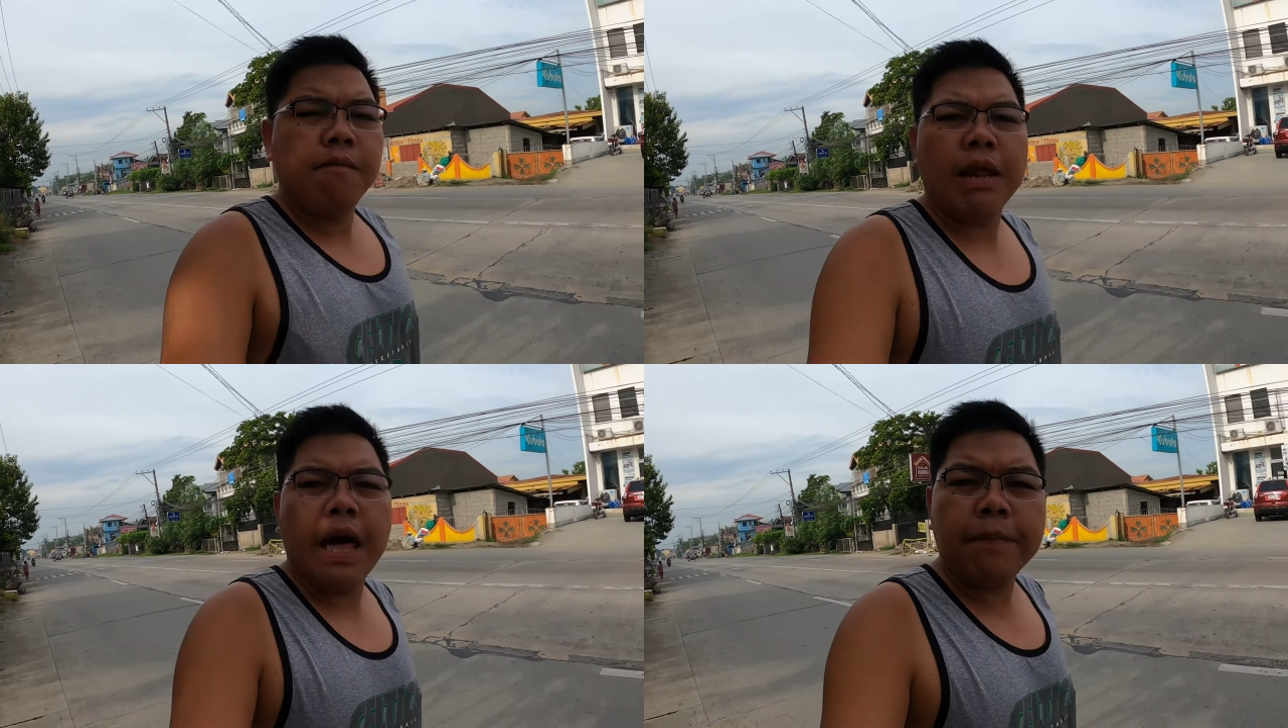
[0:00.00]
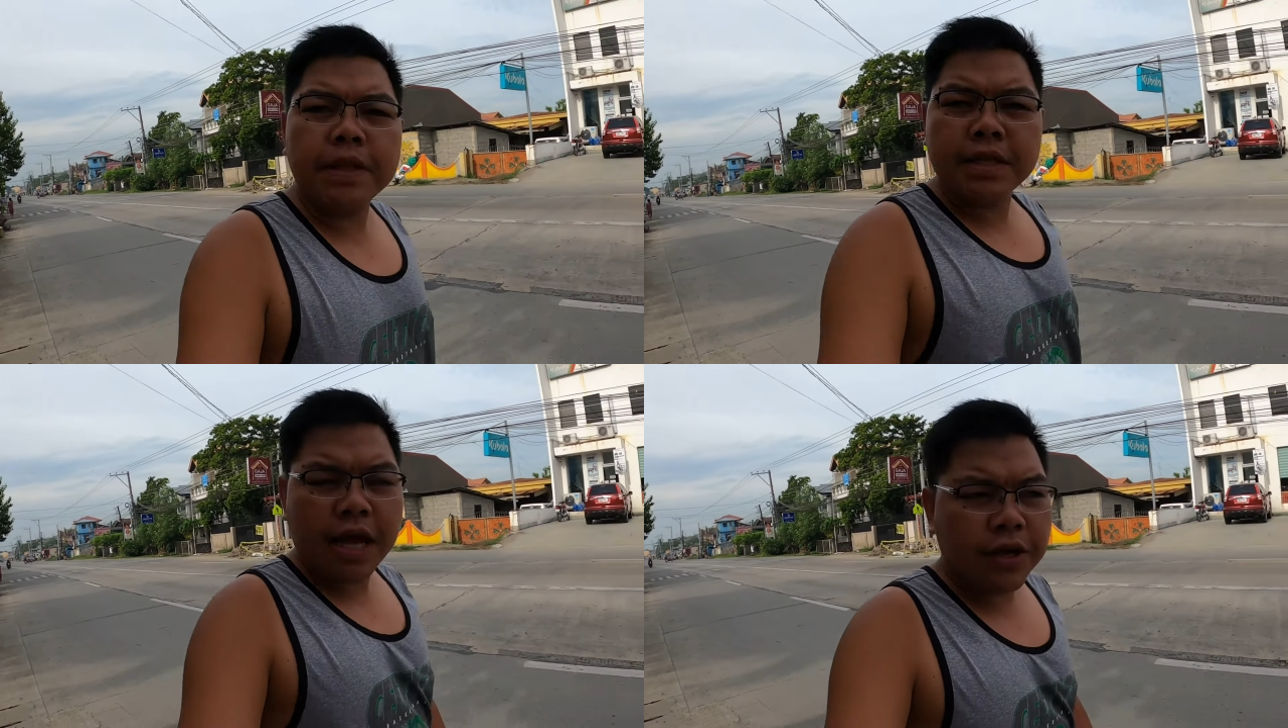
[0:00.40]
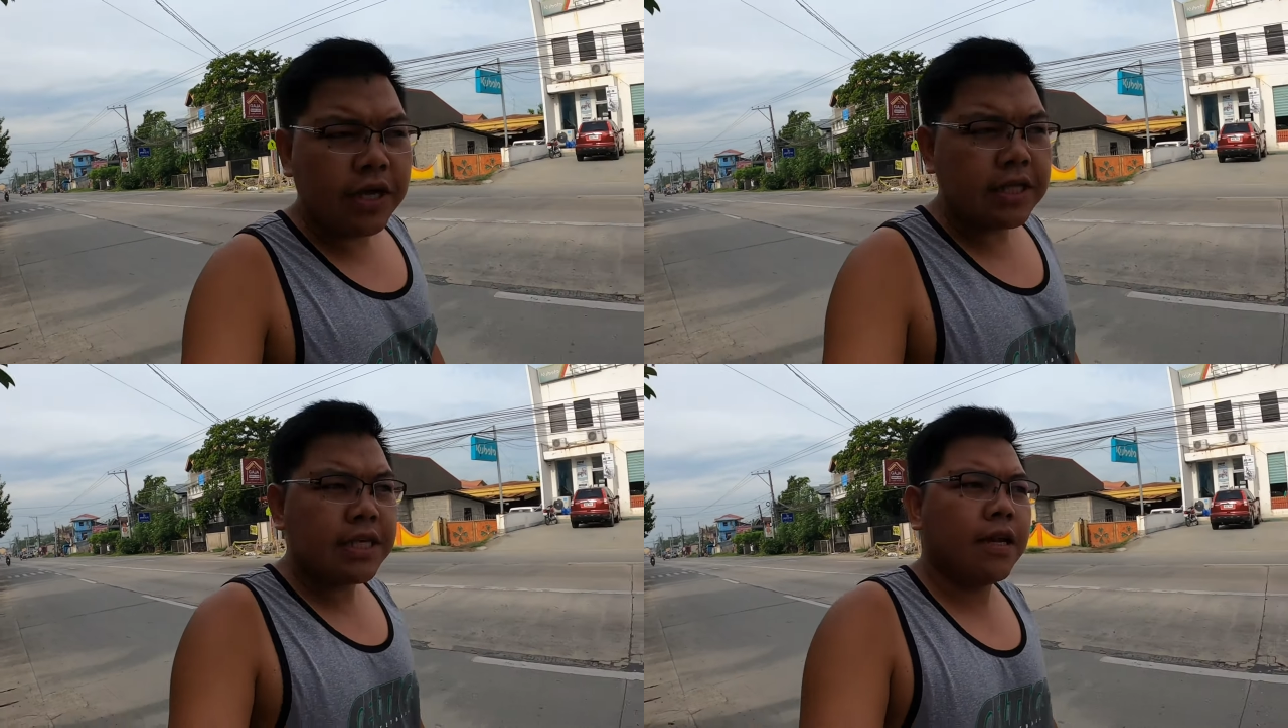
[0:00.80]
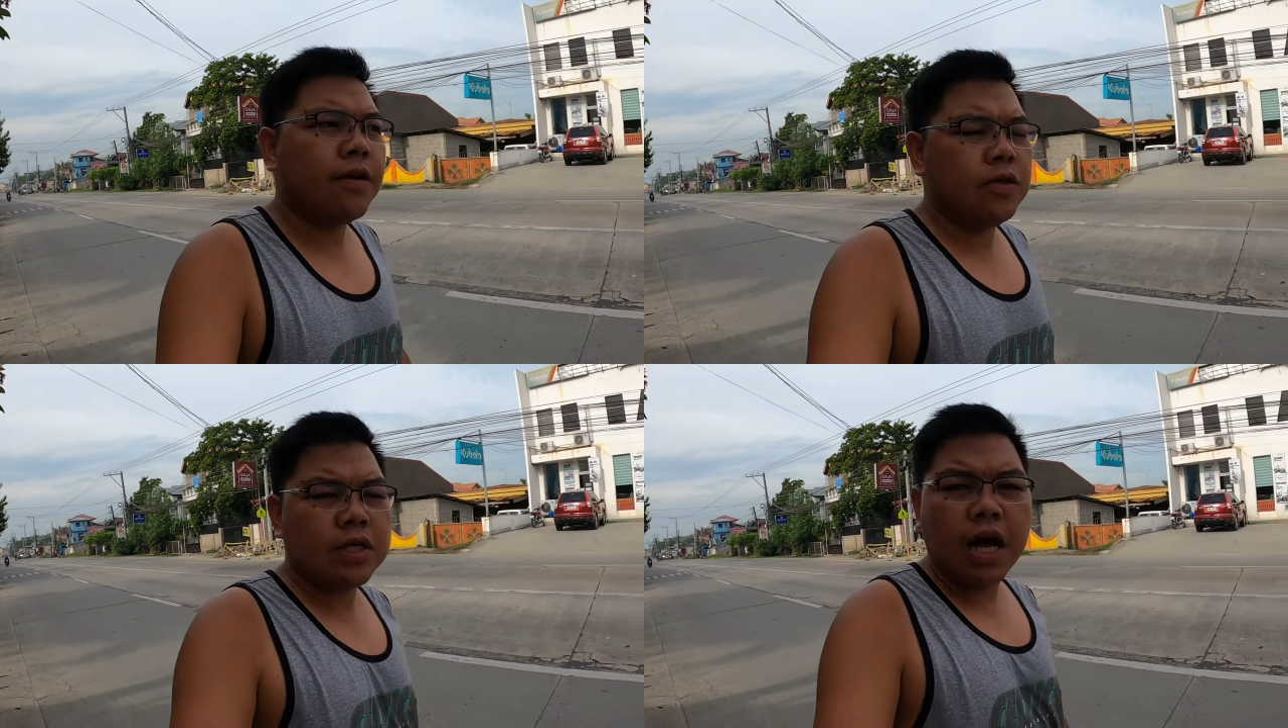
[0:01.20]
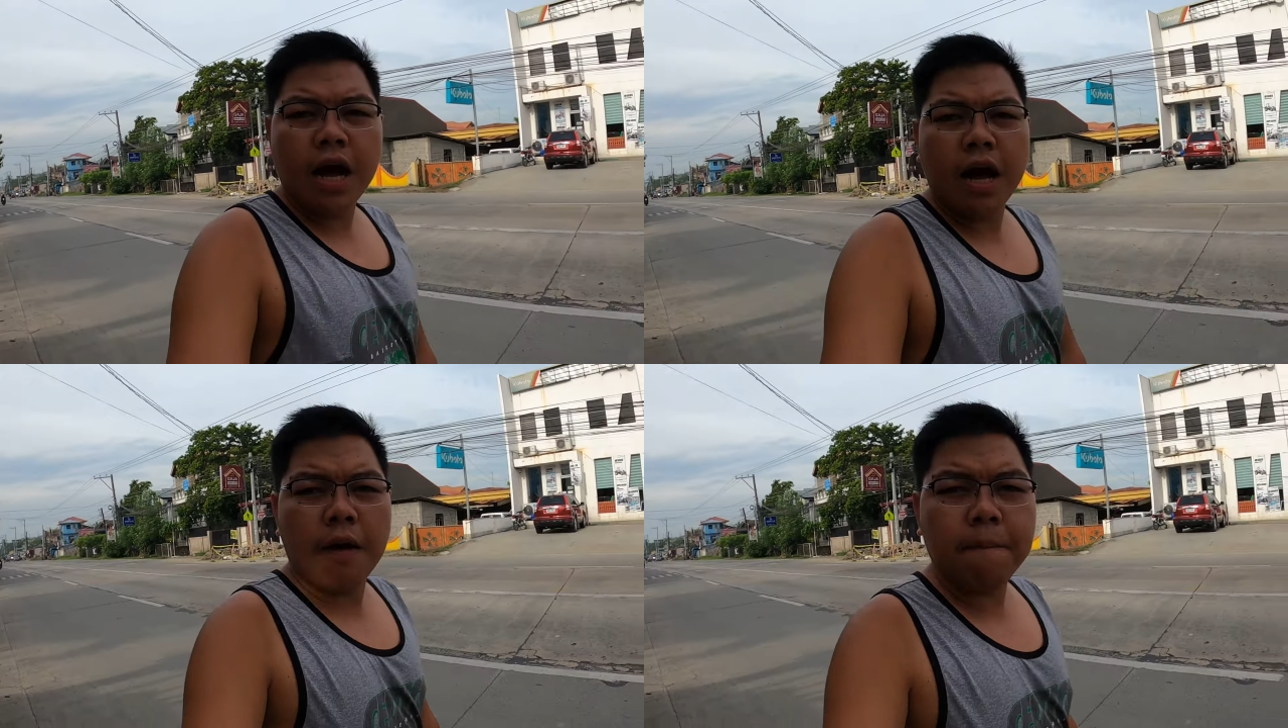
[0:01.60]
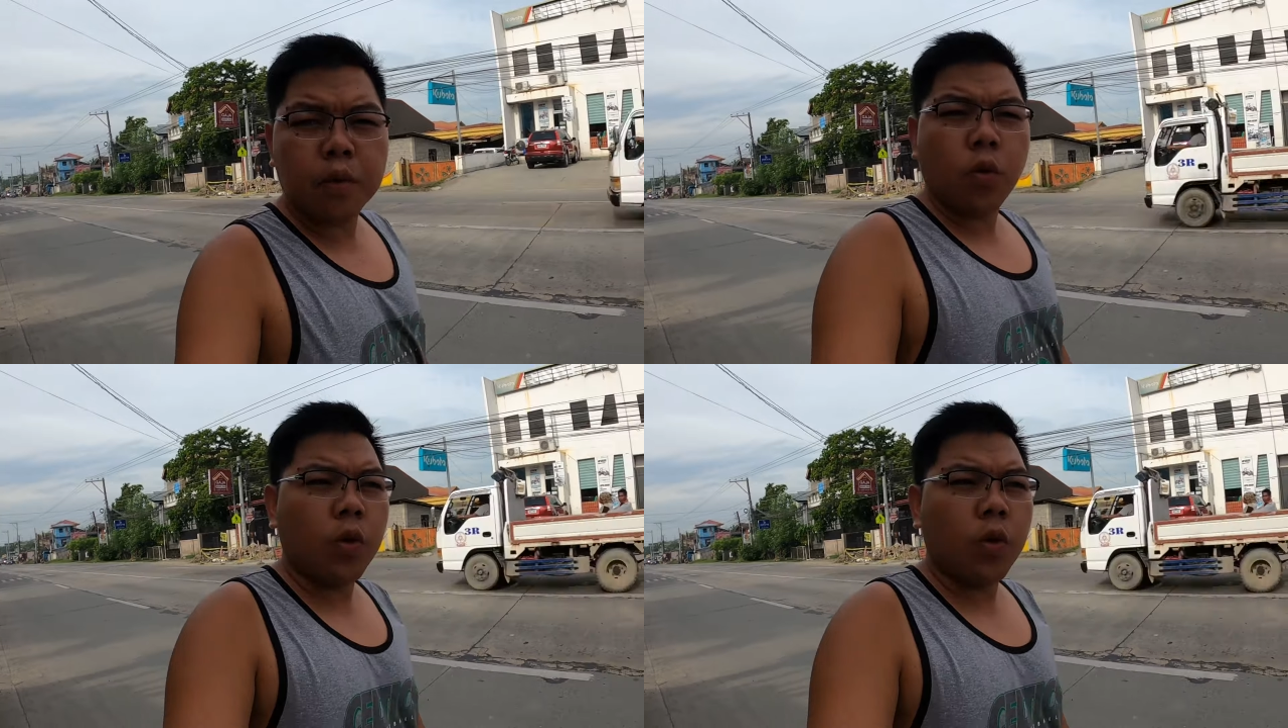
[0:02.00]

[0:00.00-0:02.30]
malapit na tayo diyan sa ano, sa Pro